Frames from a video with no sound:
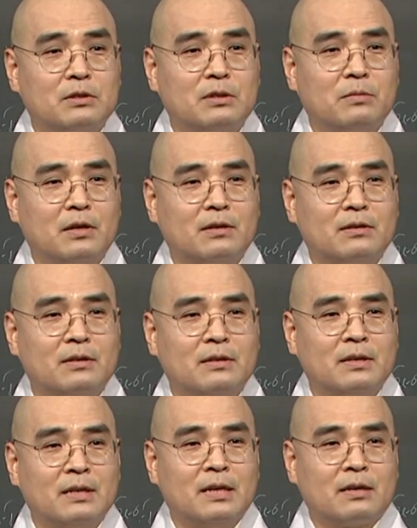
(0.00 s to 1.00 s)
보시면
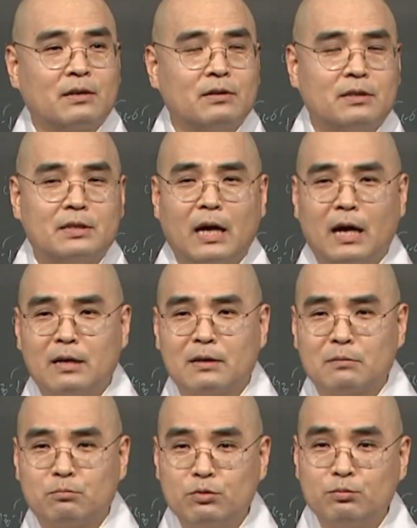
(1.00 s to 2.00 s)
그
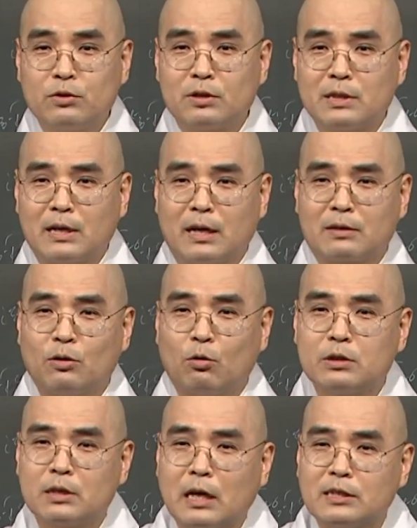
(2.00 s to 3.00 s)
향 불 붙었잖아. 그거
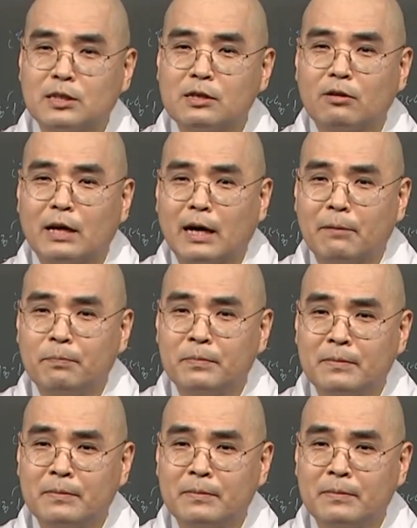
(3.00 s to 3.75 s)
어떻게 다시 들 거야?